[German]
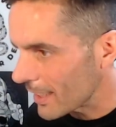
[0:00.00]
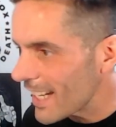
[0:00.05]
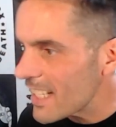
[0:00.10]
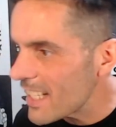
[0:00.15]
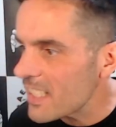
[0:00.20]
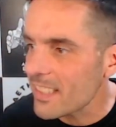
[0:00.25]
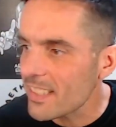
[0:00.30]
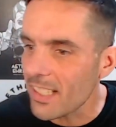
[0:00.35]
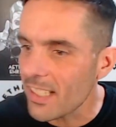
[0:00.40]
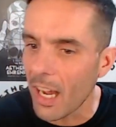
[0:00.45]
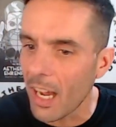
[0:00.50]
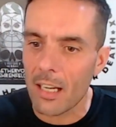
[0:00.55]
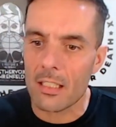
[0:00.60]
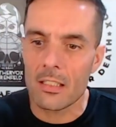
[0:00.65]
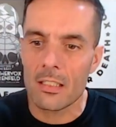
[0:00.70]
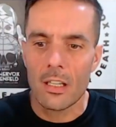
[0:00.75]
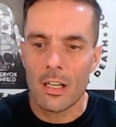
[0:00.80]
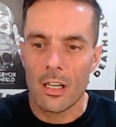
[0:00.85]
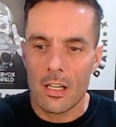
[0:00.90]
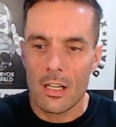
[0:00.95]
Ich
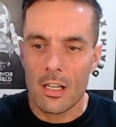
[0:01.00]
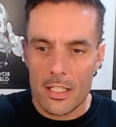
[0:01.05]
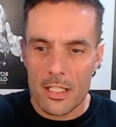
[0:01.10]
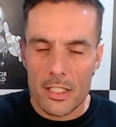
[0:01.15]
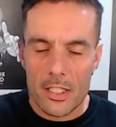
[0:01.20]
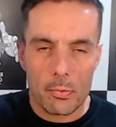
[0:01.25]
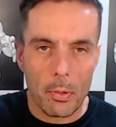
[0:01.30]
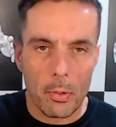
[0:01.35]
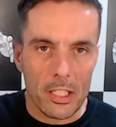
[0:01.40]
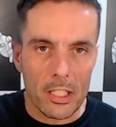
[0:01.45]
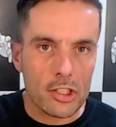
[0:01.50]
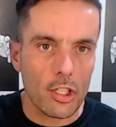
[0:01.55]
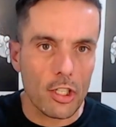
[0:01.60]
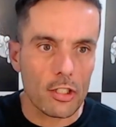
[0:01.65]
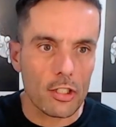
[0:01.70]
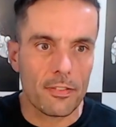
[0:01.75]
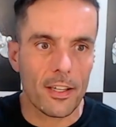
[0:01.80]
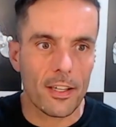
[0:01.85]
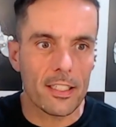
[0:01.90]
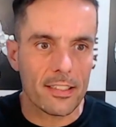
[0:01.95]
sage
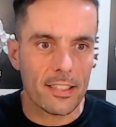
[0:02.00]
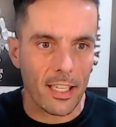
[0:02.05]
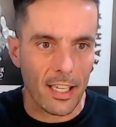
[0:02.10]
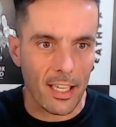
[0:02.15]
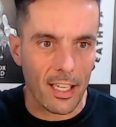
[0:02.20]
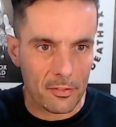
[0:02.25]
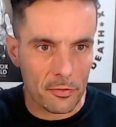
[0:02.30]
Sweatshirt-Qualität